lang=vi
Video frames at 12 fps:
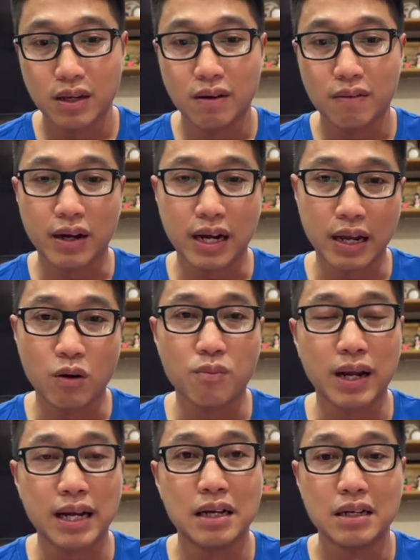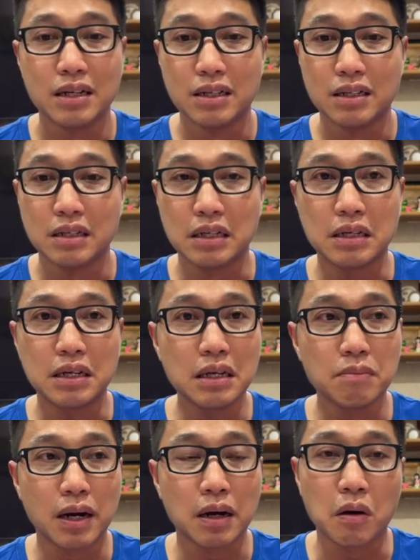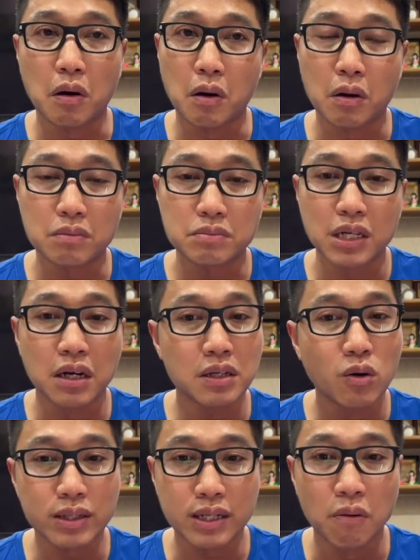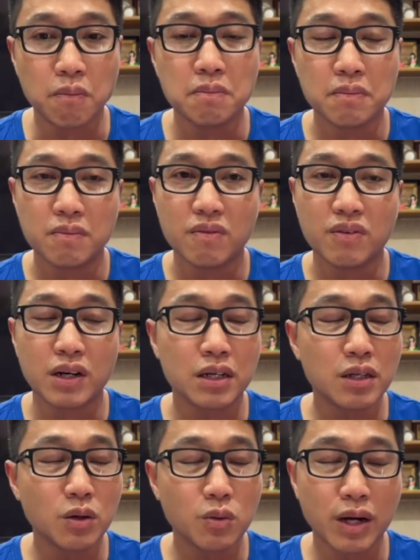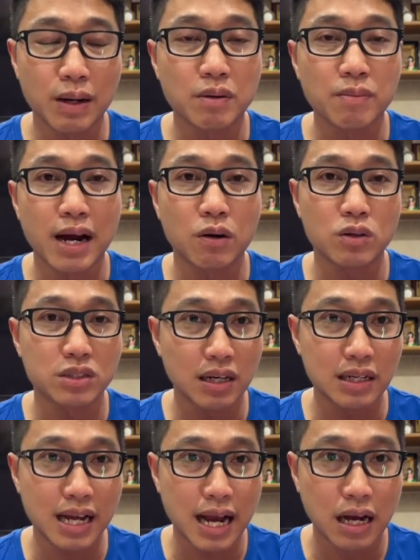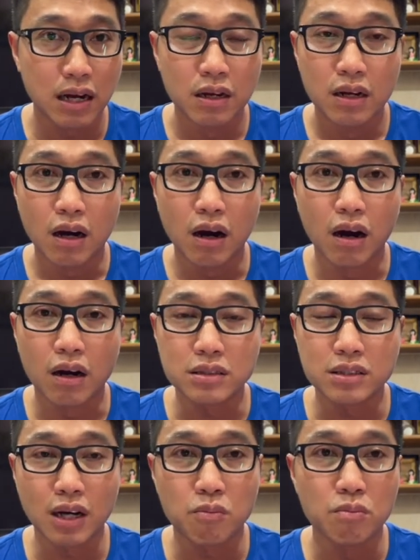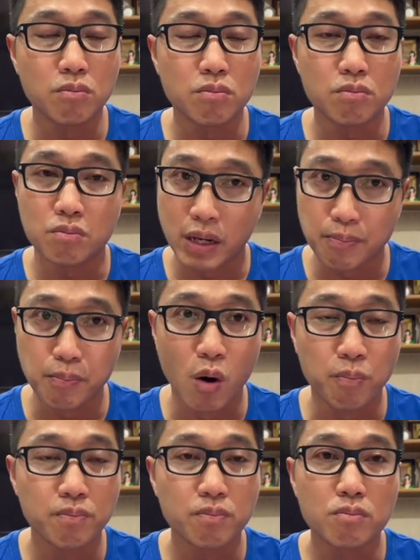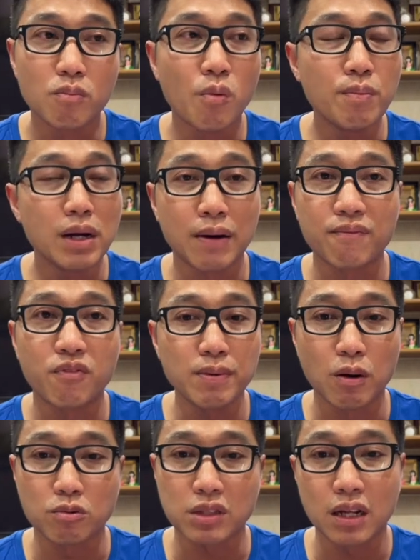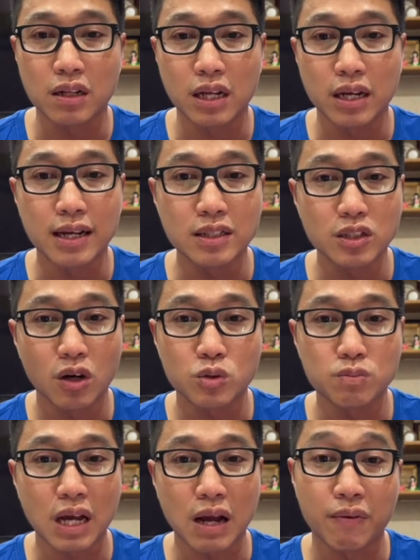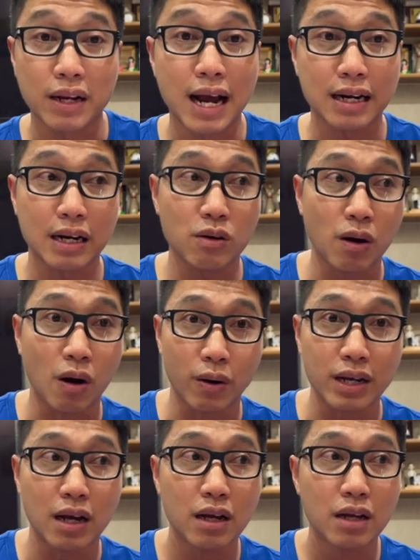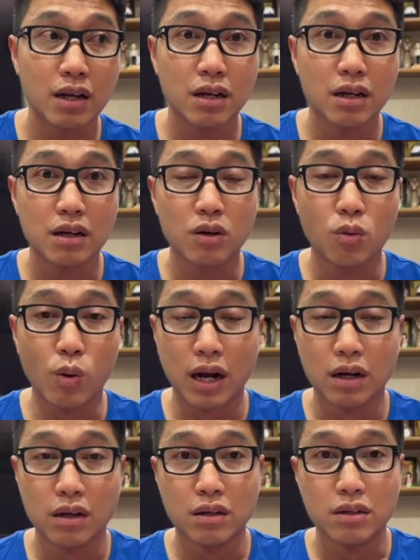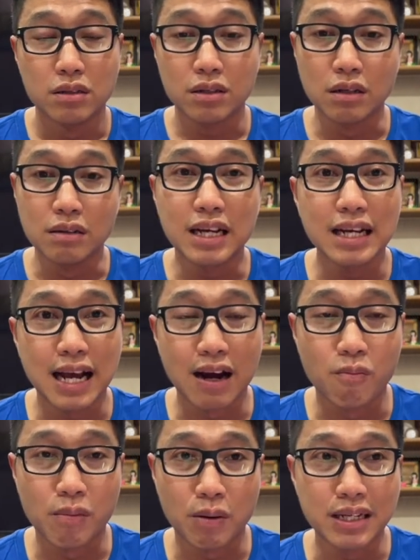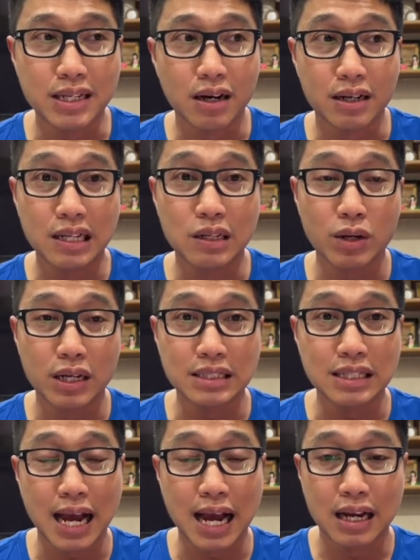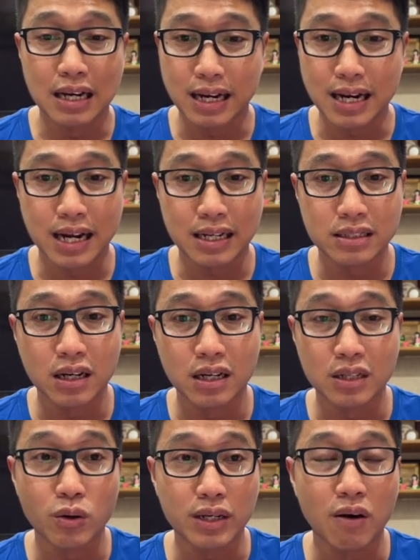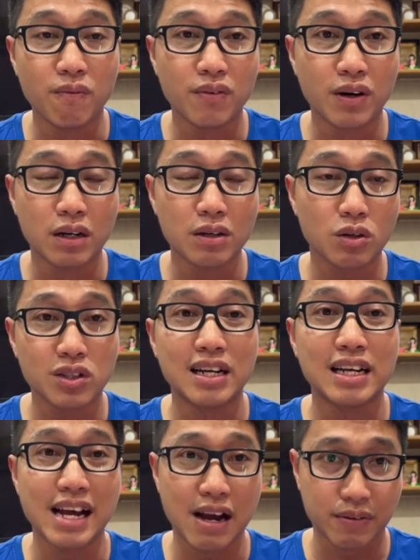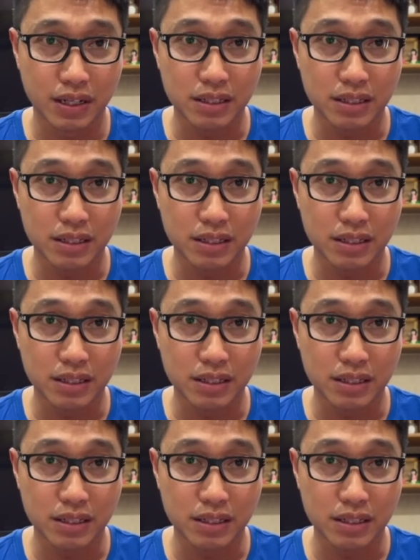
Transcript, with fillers: Và ngày hôm nay thì khi mà họ chơi đôi công với U hai mươi ba Australia ở trong hiệp một, bốn mươi lăm phút đầu tiên, thì khiến cho chúng ta phải đặt ra câu hỏi là wow, từ khi nào mà bây giờ Indonesia lại đang chơi đôi công với Australia vậy?